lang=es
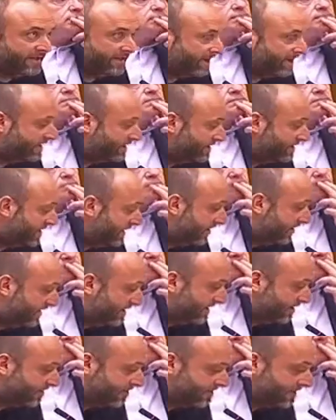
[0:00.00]
recargárselo al
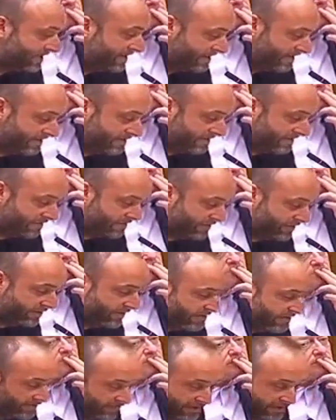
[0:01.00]
señor Martínez
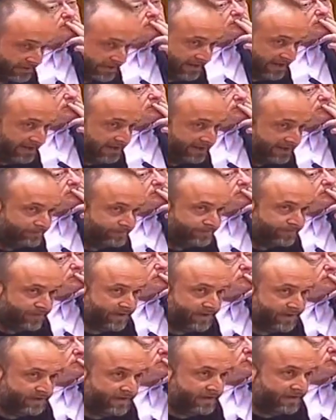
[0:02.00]
Salvador y a lo que venga,
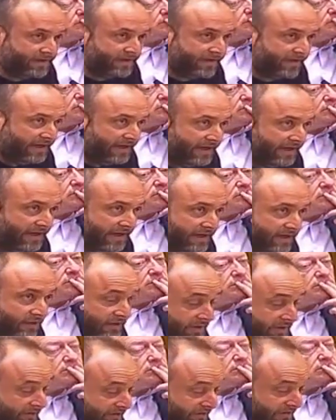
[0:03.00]
eh,
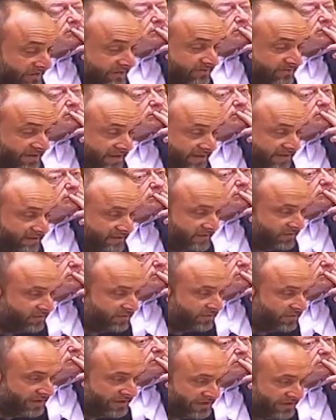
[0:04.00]
como en otras
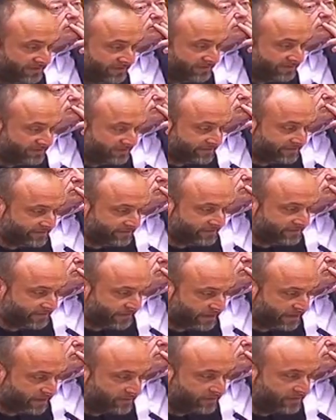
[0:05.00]
infraestructuras,
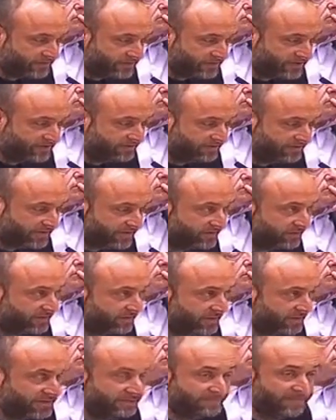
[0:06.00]
como en otras
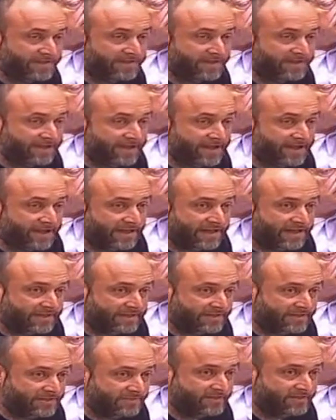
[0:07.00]
infraestructuras,
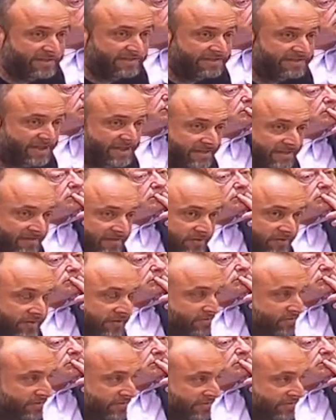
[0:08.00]
mantenerlas. Es una instalación